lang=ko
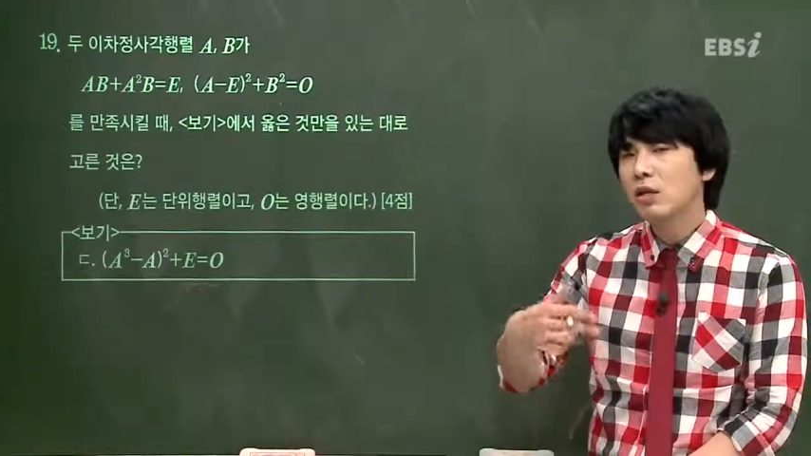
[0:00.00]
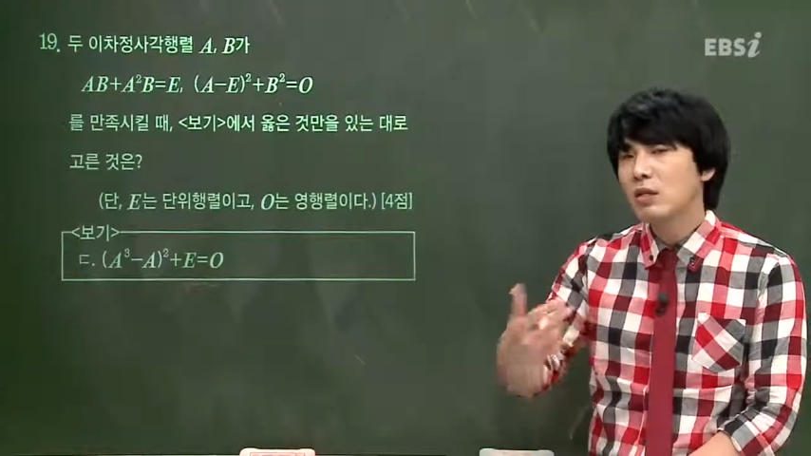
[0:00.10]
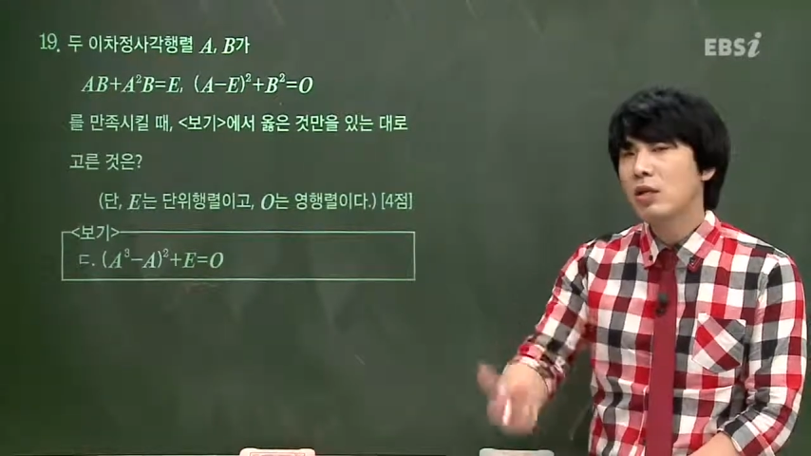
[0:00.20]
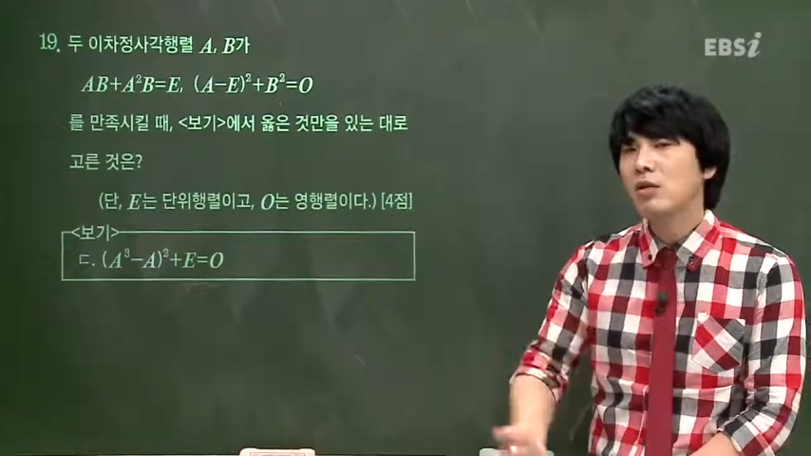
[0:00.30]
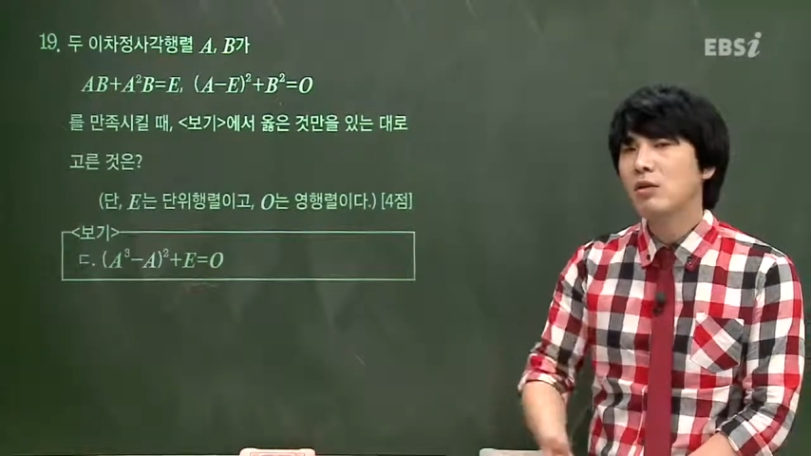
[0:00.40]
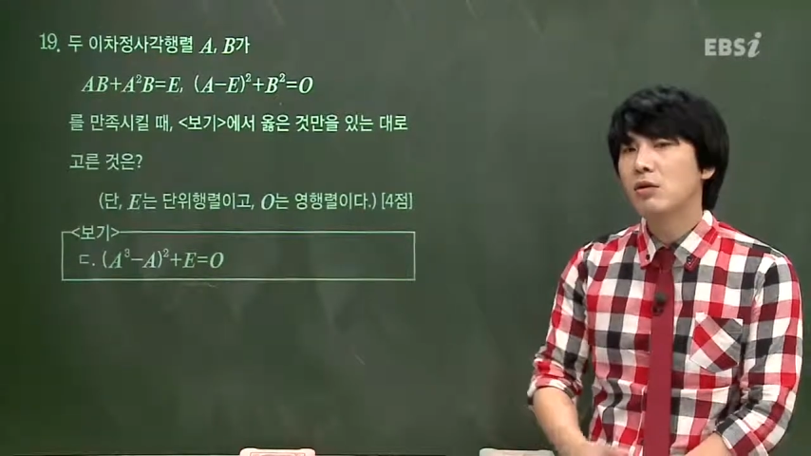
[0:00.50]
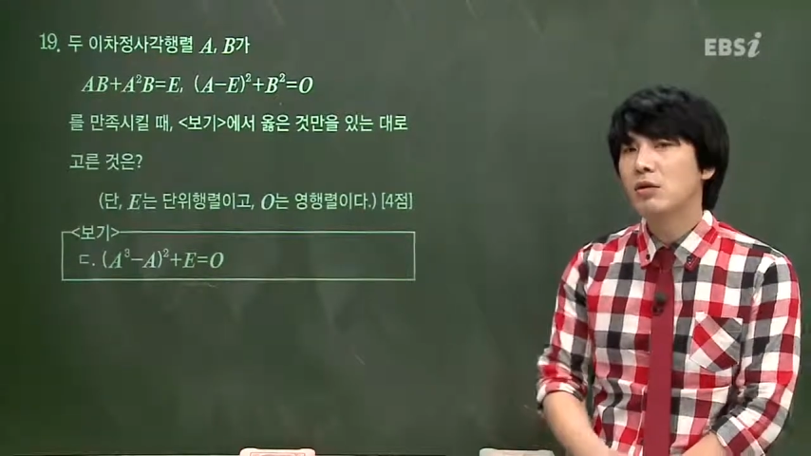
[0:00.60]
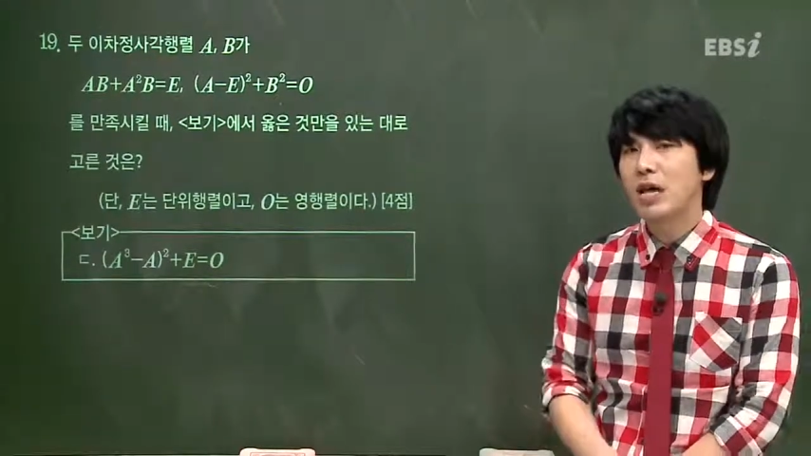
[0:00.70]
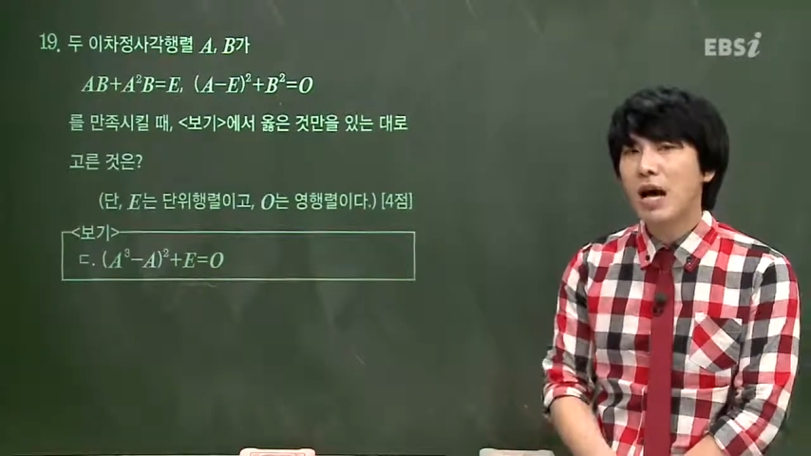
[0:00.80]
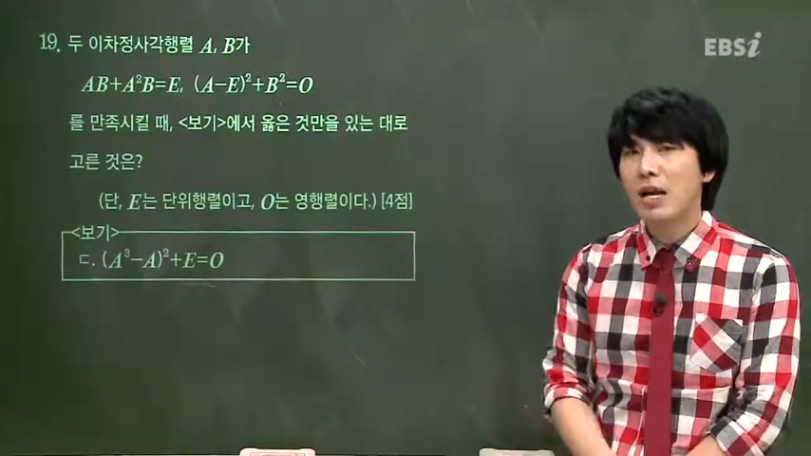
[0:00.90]
실력을
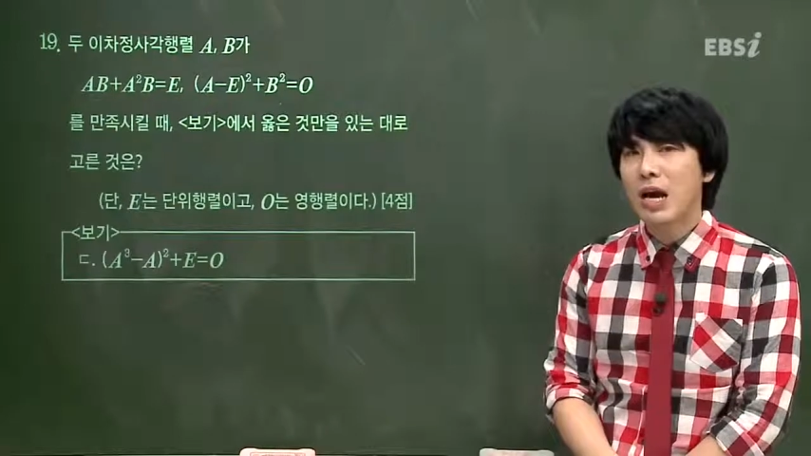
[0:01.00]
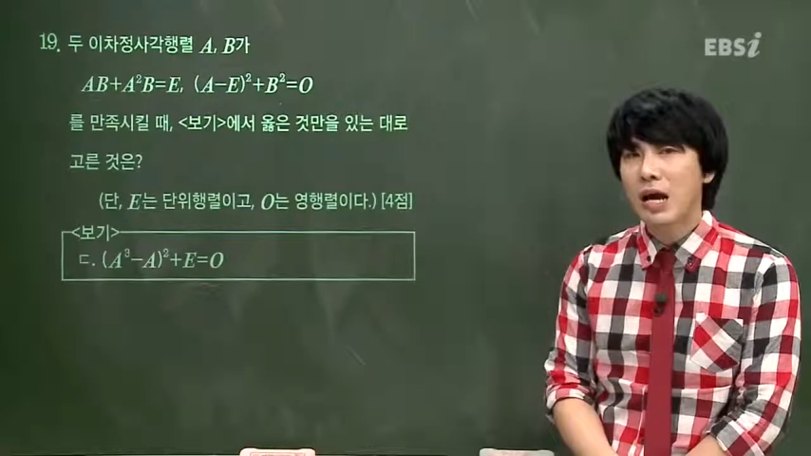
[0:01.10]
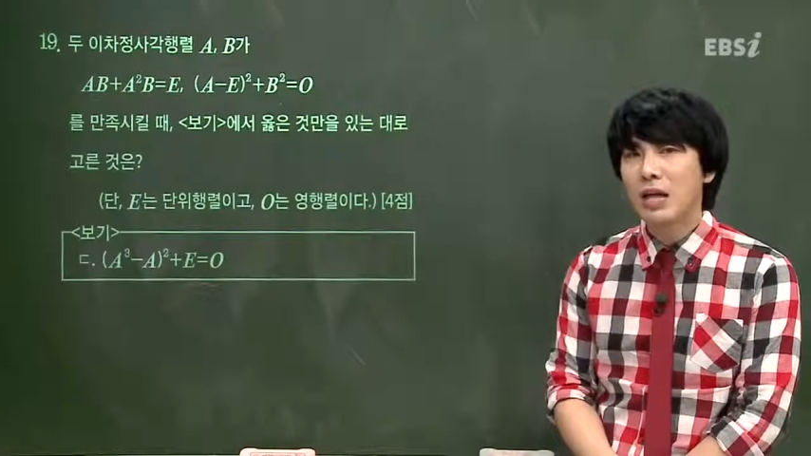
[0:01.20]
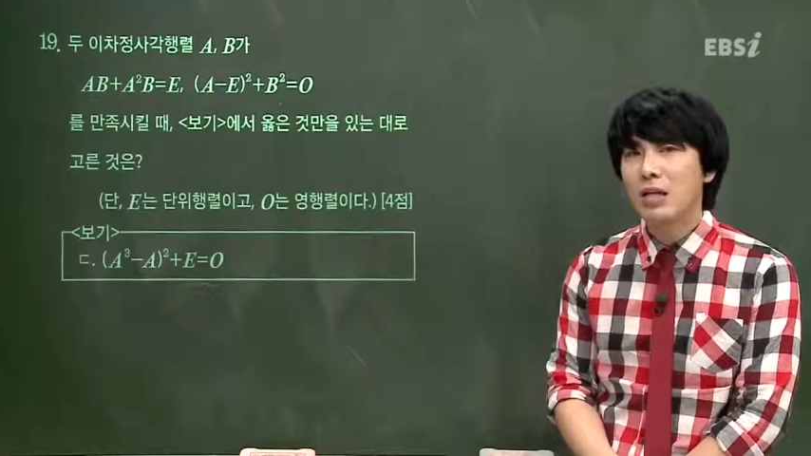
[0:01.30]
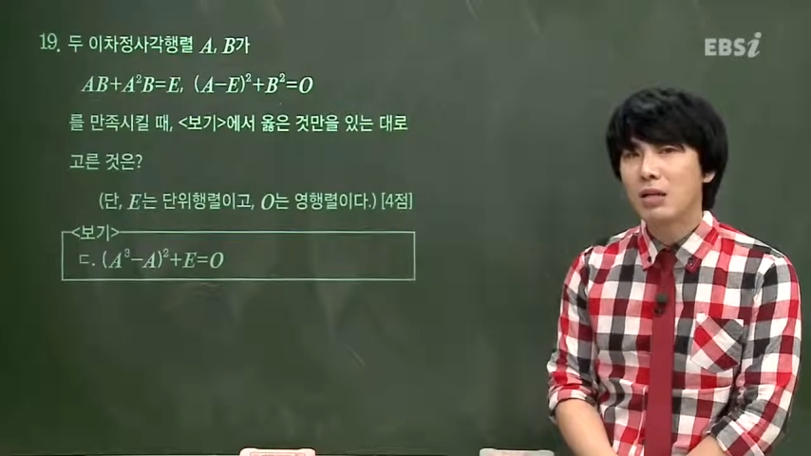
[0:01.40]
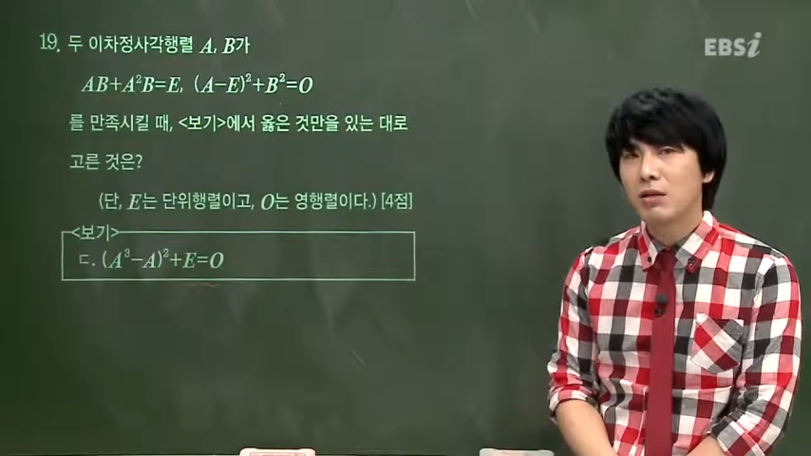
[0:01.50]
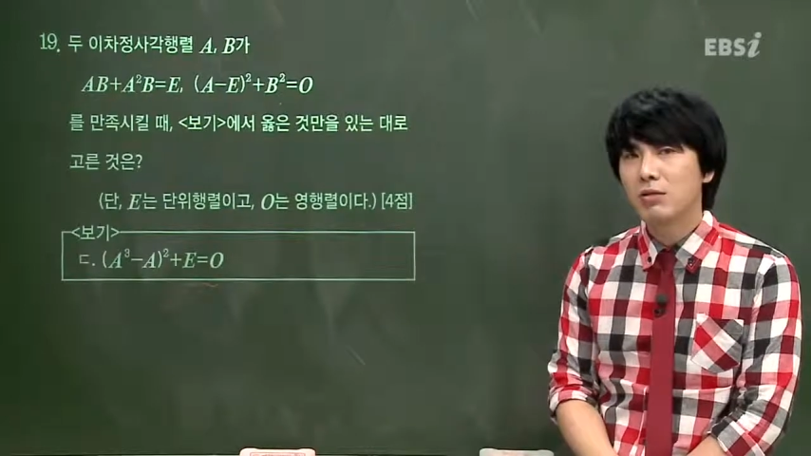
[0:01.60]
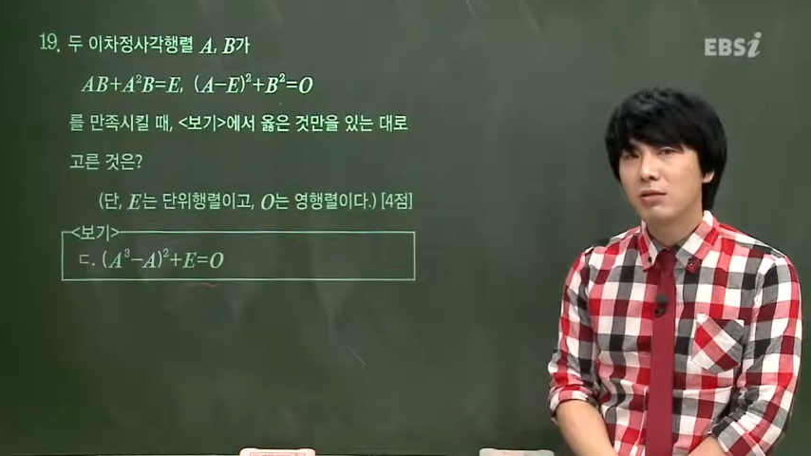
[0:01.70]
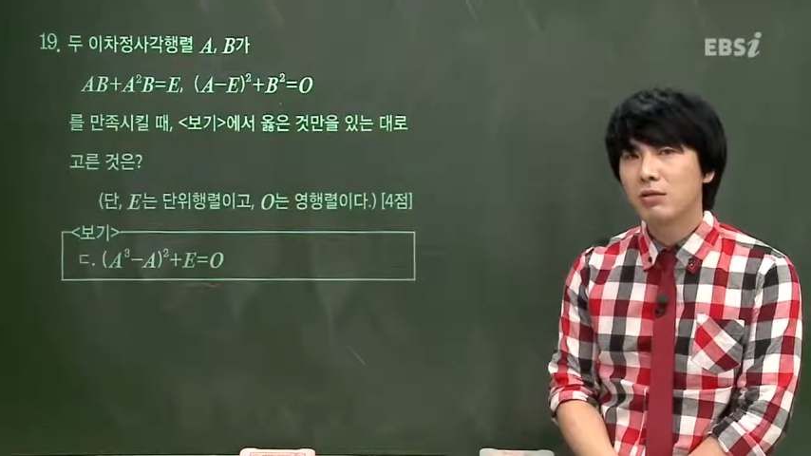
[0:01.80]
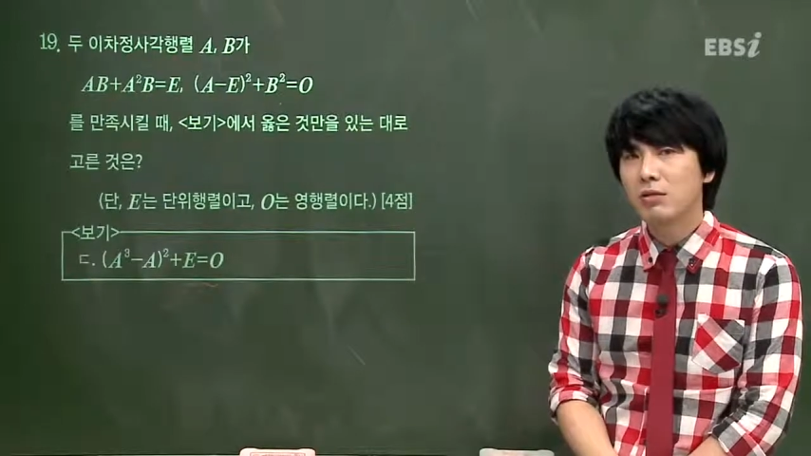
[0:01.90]
쌓아 나가게 되는
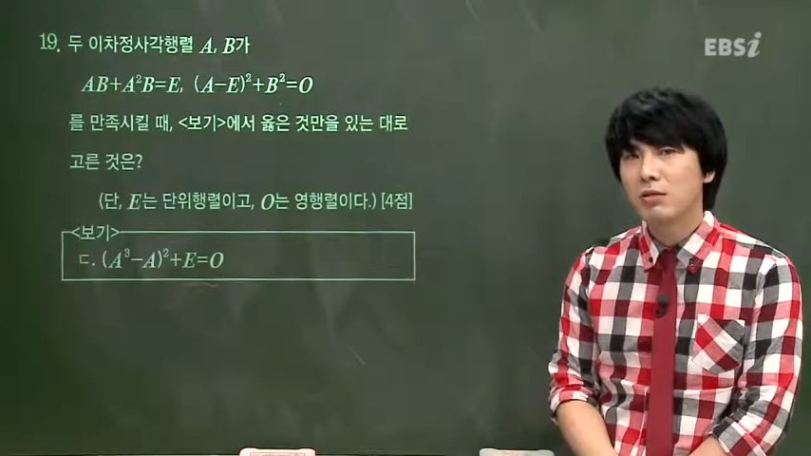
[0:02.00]
거죠.